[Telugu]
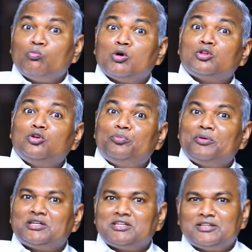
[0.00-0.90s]
మొదలు
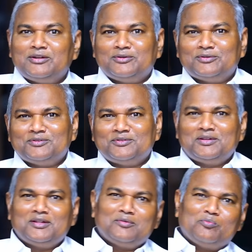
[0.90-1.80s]
పెట్టేదను
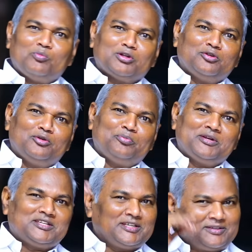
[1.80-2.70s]
మొదలు
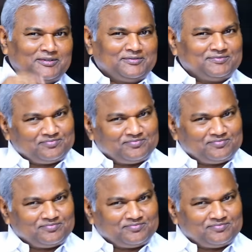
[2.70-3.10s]
పెట్టేదను